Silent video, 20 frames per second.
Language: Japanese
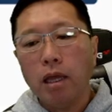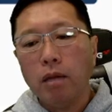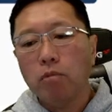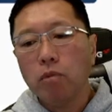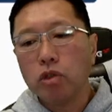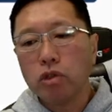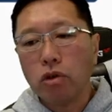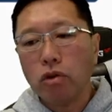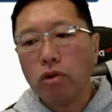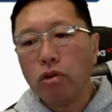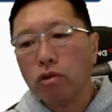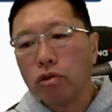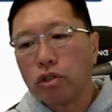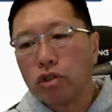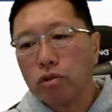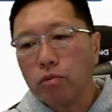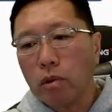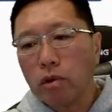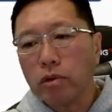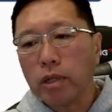もちろん色
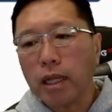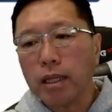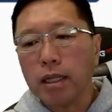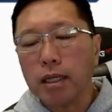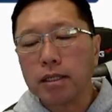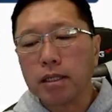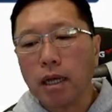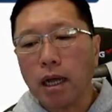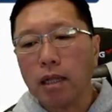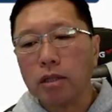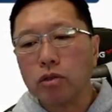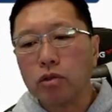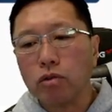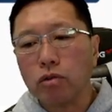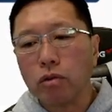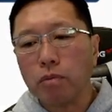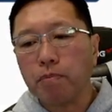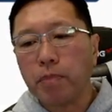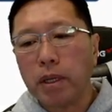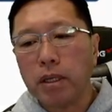注目なんですが、ちょっとペー